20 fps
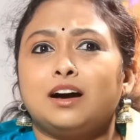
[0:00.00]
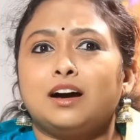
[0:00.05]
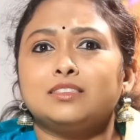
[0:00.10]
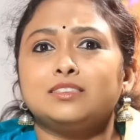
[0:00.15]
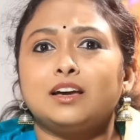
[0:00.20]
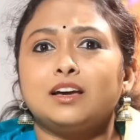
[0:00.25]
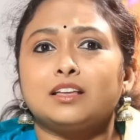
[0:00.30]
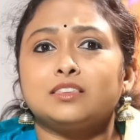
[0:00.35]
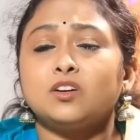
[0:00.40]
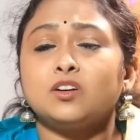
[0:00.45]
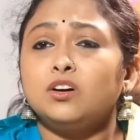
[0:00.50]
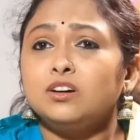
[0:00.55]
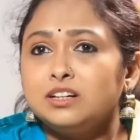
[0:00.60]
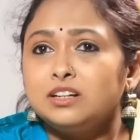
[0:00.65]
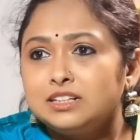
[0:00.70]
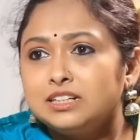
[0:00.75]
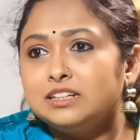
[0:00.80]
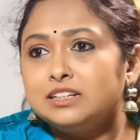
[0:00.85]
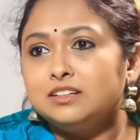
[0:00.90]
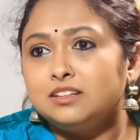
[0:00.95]
அந்த
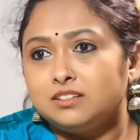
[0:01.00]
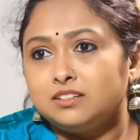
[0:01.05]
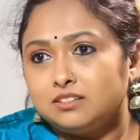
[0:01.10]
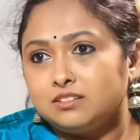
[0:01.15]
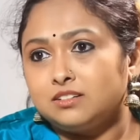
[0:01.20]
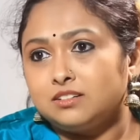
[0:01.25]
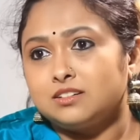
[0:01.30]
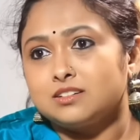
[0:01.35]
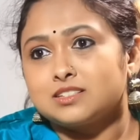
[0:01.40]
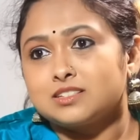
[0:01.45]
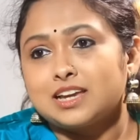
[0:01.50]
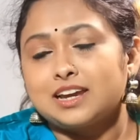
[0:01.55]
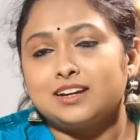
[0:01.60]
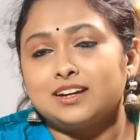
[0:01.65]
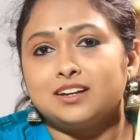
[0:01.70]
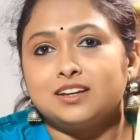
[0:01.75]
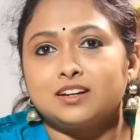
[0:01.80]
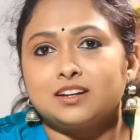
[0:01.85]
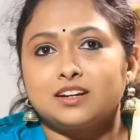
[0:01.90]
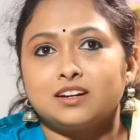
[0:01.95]
அத்தாரிட்டி
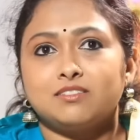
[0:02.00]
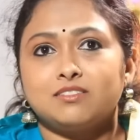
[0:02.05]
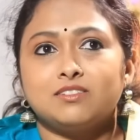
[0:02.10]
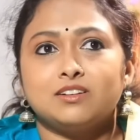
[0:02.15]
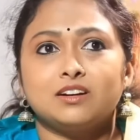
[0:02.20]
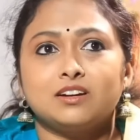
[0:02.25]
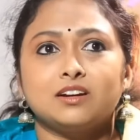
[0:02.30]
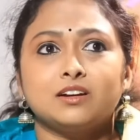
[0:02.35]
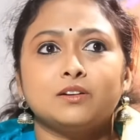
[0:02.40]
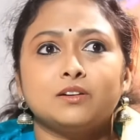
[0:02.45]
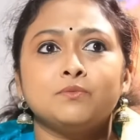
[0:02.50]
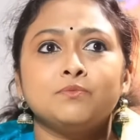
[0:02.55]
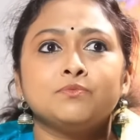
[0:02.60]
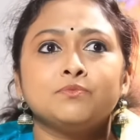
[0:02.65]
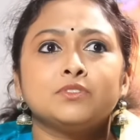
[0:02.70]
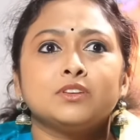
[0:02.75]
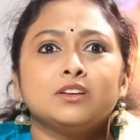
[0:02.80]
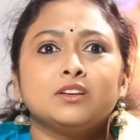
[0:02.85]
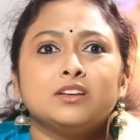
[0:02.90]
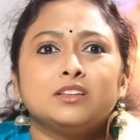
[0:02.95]
சைடில் uh, இருக்கிறவங்க
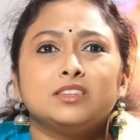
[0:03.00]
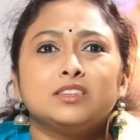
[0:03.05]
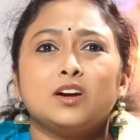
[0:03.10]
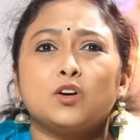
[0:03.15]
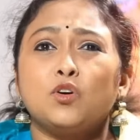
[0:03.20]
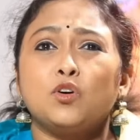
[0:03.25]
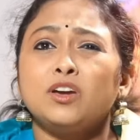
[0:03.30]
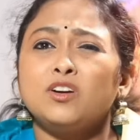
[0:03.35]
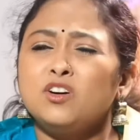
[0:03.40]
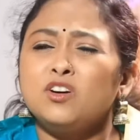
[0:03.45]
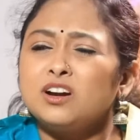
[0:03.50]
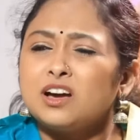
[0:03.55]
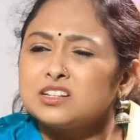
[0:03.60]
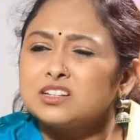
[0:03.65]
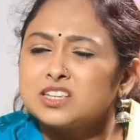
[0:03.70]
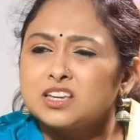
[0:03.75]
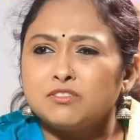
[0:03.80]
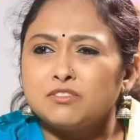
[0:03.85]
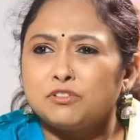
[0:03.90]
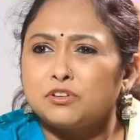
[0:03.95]
தி ஆர் கோயிங் ஆன்
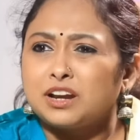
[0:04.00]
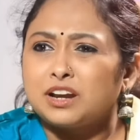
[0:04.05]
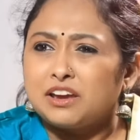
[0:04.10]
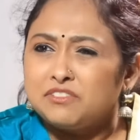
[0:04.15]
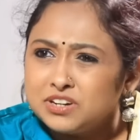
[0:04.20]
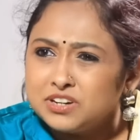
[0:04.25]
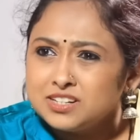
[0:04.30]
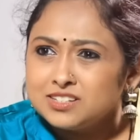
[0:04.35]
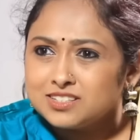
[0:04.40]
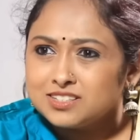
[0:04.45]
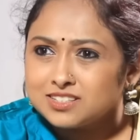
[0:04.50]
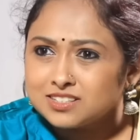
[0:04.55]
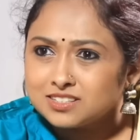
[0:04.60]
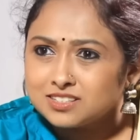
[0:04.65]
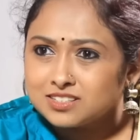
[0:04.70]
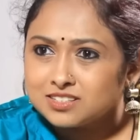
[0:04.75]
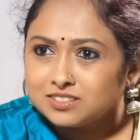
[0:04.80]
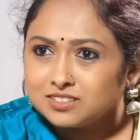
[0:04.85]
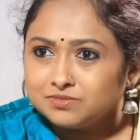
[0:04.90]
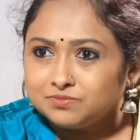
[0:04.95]
ஆஸ்கிங் ஃபார் எவிடென்சஸ்
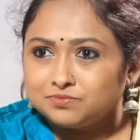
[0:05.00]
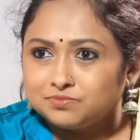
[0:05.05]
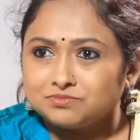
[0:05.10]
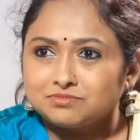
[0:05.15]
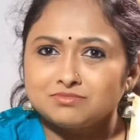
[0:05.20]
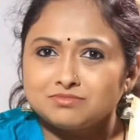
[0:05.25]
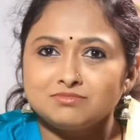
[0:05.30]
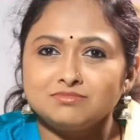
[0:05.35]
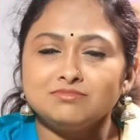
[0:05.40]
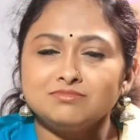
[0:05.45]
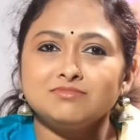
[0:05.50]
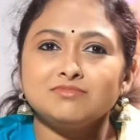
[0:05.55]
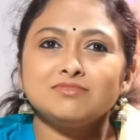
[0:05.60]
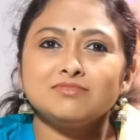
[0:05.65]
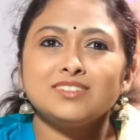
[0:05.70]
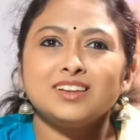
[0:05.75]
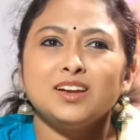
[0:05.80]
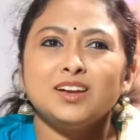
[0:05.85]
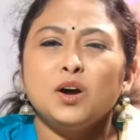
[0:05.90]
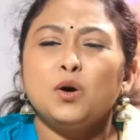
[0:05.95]

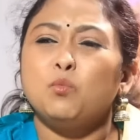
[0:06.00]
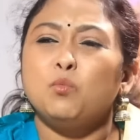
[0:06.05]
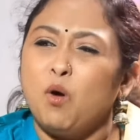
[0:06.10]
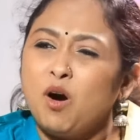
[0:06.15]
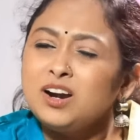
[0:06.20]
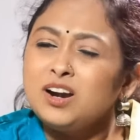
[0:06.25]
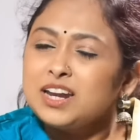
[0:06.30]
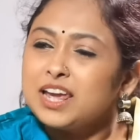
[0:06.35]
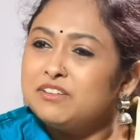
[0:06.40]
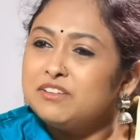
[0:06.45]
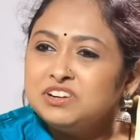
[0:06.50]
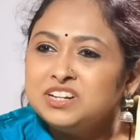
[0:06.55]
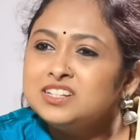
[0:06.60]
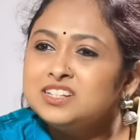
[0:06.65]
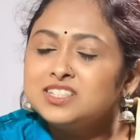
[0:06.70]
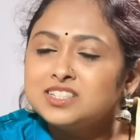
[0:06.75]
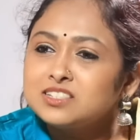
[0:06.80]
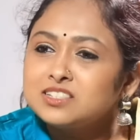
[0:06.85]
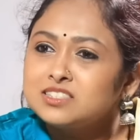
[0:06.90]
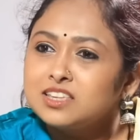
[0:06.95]
வாட்
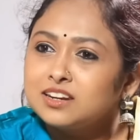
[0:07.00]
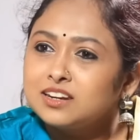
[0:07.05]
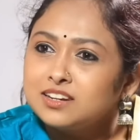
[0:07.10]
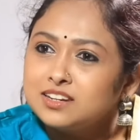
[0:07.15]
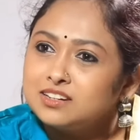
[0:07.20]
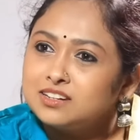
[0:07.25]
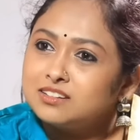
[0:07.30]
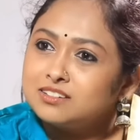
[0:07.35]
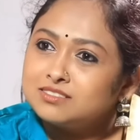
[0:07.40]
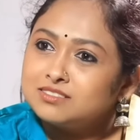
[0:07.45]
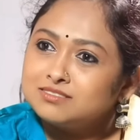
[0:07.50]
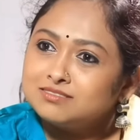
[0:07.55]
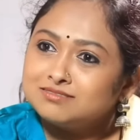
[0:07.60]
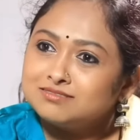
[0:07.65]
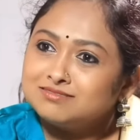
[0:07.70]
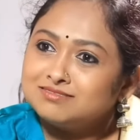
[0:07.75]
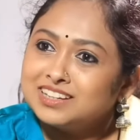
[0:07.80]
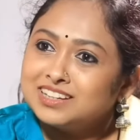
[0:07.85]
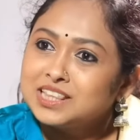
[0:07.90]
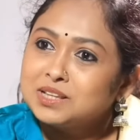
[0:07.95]
எவிடென்சஸ் தி நீட்
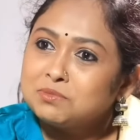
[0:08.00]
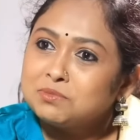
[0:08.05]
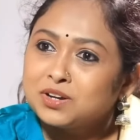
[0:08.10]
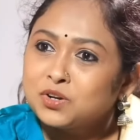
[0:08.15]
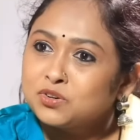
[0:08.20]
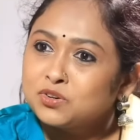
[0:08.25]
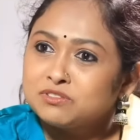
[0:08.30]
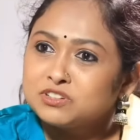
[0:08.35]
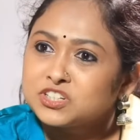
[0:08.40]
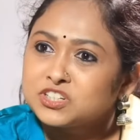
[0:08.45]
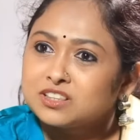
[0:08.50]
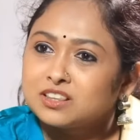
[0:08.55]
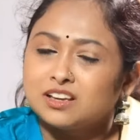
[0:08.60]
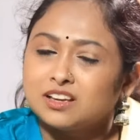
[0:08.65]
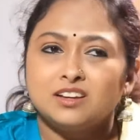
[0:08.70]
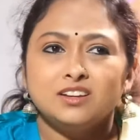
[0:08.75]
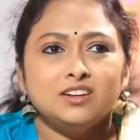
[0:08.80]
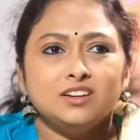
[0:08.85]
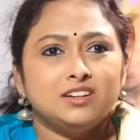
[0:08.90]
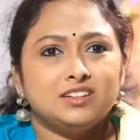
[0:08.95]
இந்த மாதிரி ஒரு விஷயத்தில்
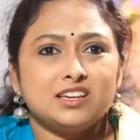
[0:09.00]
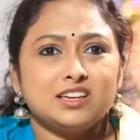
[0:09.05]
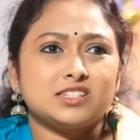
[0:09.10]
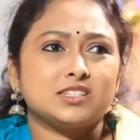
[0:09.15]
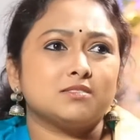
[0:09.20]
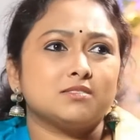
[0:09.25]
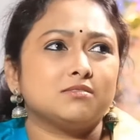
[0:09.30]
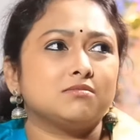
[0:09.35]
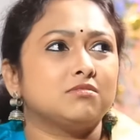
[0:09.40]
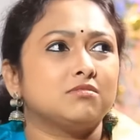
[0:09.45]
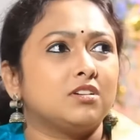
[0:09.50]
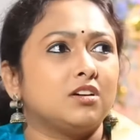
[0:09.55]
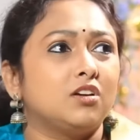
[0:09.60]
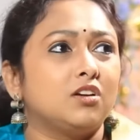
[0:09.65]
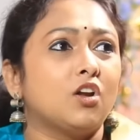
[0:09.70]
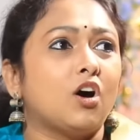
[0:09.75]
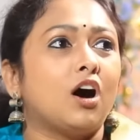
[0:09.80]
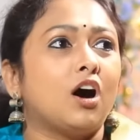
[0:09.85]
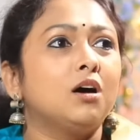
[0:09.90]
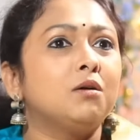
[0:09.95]
எஸ் hmm.
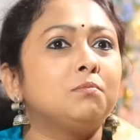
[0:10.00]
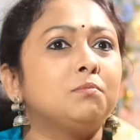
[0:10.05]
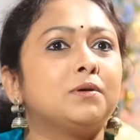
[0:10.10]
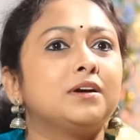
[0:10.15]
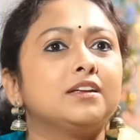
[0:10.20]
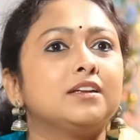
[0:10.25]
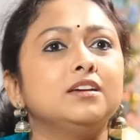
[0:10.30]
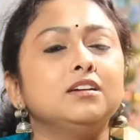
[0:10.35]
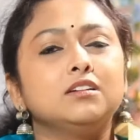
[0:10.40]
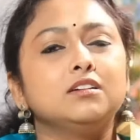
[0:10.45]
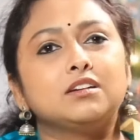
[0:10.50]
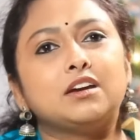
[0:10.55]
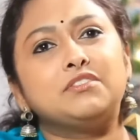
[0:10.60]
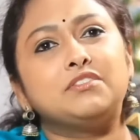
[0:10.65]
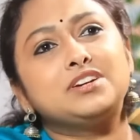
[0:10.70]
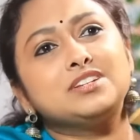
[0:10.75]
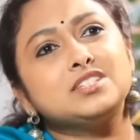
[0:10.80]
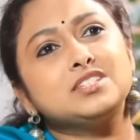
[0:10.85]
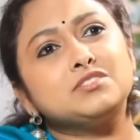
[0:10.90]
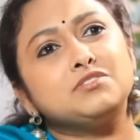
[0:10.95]
லா படி
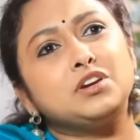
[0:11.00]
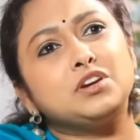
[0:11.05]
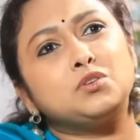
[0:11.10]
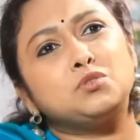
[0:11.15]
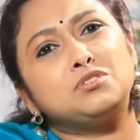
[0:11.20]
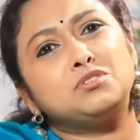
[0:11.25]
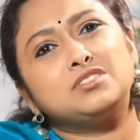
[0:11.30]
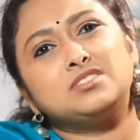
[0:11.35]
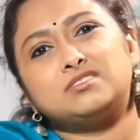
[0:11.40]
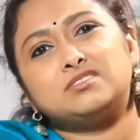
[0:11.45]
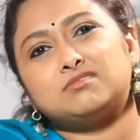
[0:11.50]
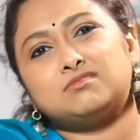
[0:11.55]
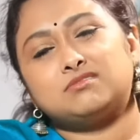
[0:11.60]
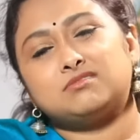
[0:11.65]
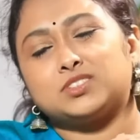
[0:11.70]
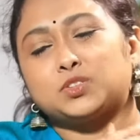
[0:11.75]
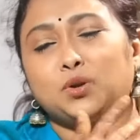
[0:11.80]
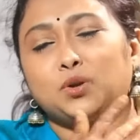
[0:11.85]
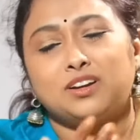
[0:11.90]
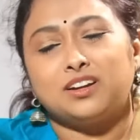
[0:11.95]
எவிடென்ஸ் வேணும்னு
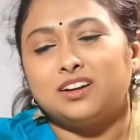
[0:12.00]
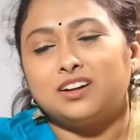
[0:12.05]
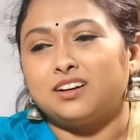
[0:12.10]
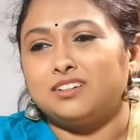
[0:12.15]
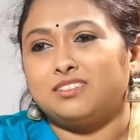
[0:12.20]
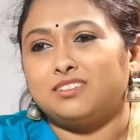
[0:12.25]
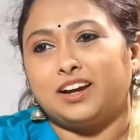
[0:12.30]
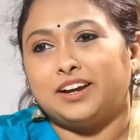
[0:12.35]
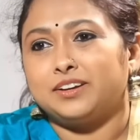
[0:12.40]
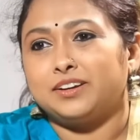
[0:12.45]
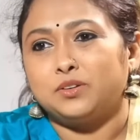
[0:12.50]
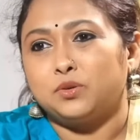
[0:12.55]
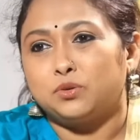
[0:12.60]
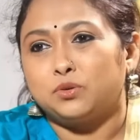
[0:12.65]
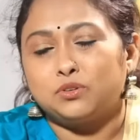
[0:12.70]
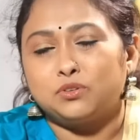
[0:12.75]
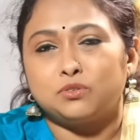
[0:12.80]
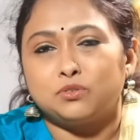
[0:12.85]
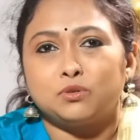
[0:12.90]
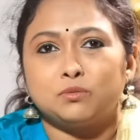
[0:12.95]
சொல்லலாம் ஐ
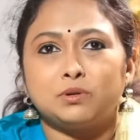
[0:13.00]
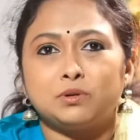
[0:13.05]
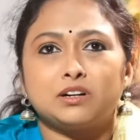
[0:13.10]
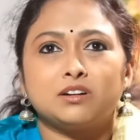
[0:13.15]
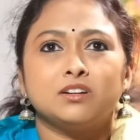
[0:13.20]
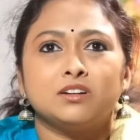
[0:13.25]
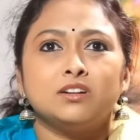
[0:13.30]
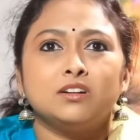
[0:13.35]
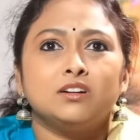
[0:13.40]
டோன்ட் நோ பட்